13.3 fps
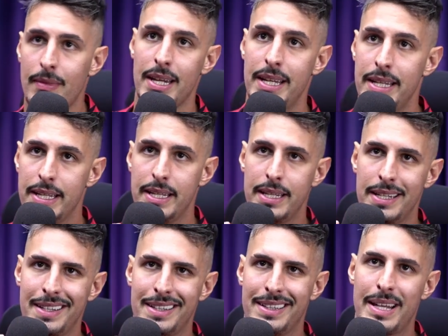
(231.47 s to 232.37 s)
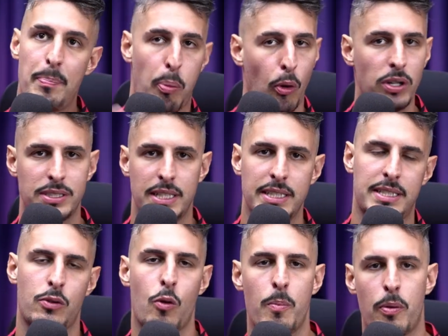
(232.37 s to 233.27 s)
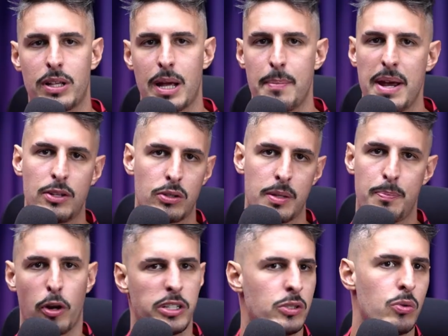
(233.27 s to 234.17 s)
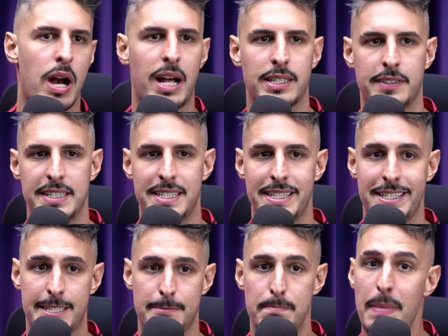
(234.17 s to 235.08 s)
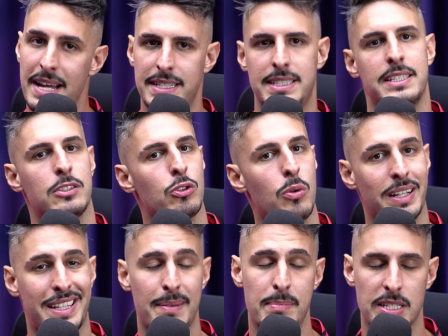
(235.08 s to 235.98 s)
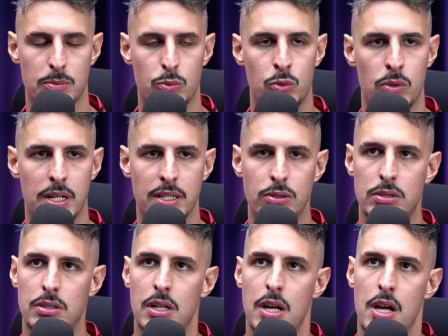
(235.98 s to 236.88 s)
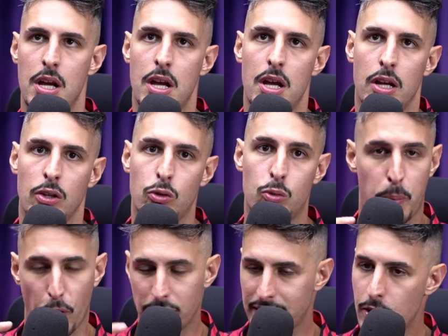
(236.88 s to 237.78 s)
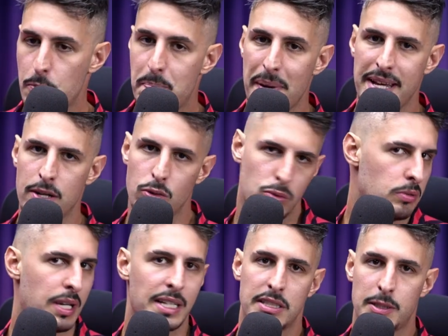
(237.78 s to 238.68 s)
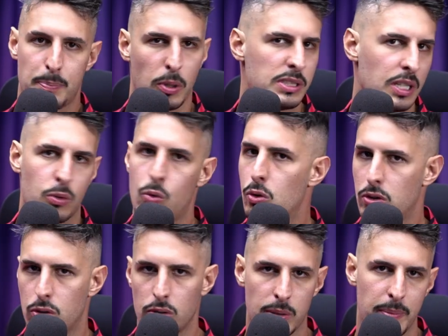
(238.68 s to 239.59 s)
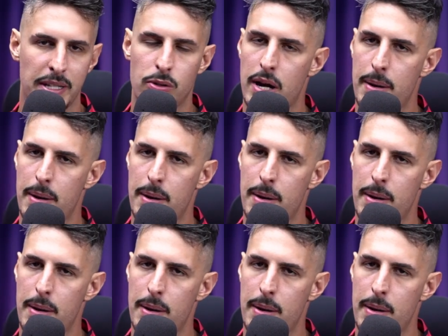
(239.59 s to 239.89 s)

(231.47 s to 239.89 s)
E depois desse comportamento, que pode durar às vezes meses ou até mesmo anos, tu pode ter um período que às vezes pode ser curto ou também durar